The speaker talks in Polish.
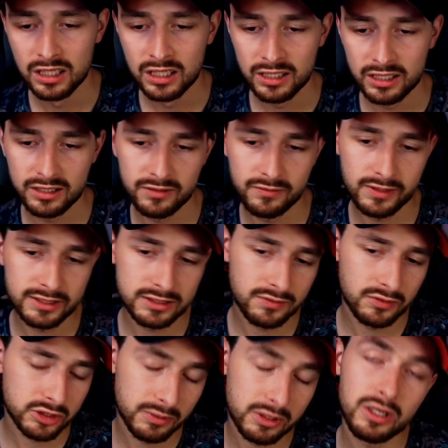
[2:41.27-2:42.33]
E, więc
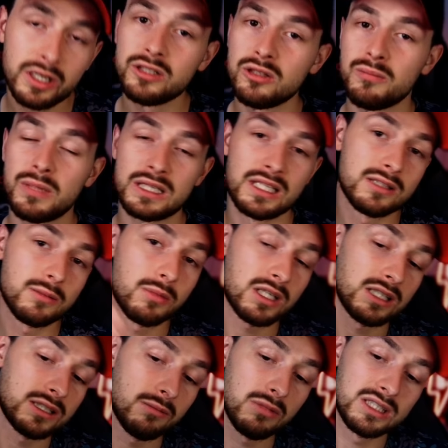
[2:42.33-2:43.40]
tworzymy kolejną battle, tym
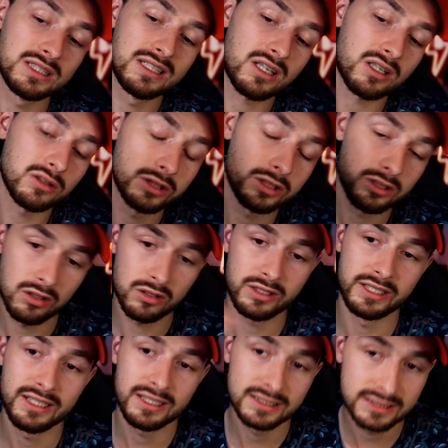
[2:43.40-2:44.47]
razem z Rosso
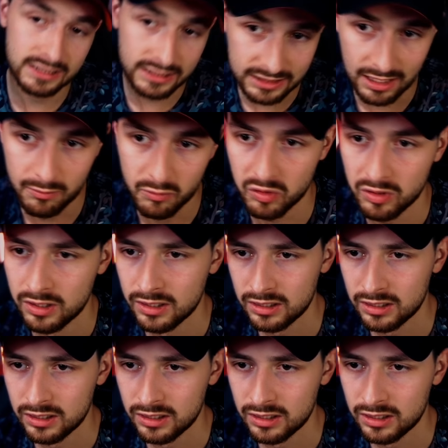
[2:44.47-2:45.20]
i z Isamu.